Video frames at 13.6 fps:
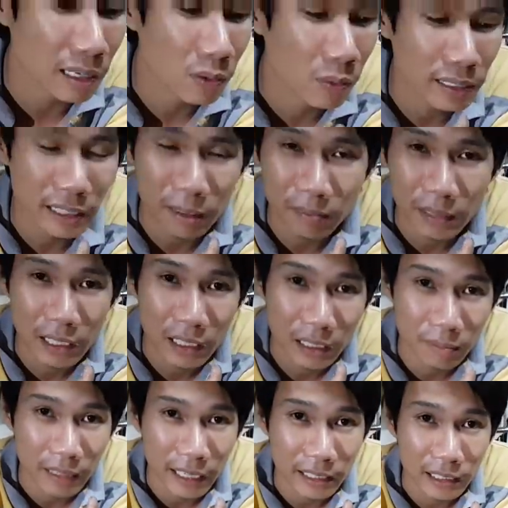cần quan tâm tới cùm
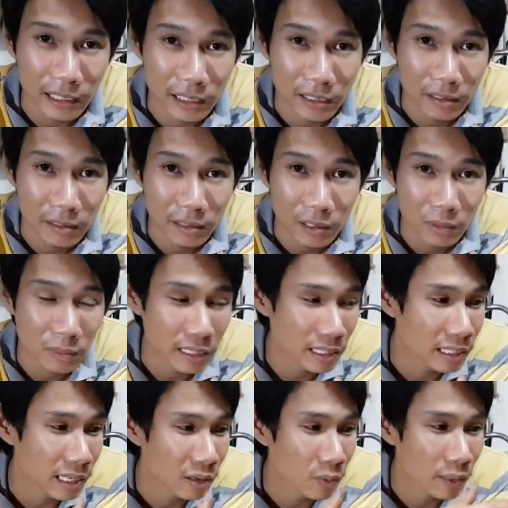thắng nữa chúng ta chỉ
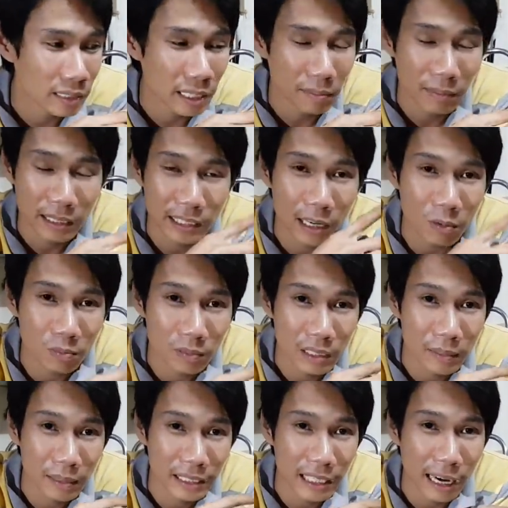cần quan tâm là trong
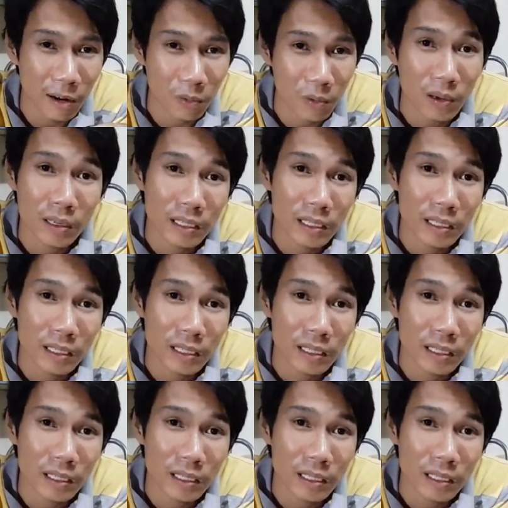cái bình dầu